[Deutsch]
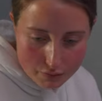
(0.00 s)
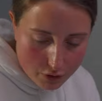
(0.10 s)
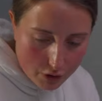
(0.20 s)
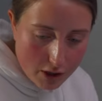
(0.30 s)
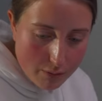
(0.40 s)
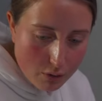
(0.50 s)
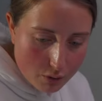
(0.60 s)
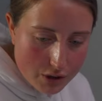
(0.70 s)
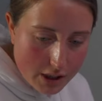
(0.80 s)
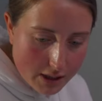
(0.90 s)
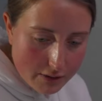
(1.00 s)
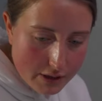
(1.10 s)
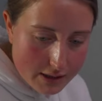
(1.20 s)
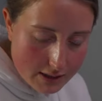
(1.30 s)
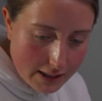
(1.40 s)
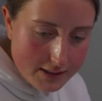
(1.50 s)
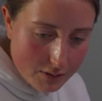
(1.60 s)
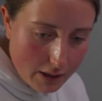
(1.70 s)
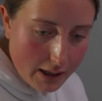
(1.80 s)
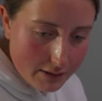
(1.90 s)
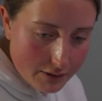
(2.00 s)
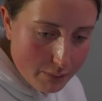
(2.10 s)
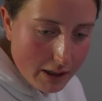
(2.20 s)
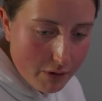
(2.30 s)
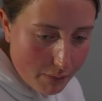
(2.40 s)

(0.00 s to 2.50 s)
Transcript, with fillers: Theoretische, alles was dazugehört, rund um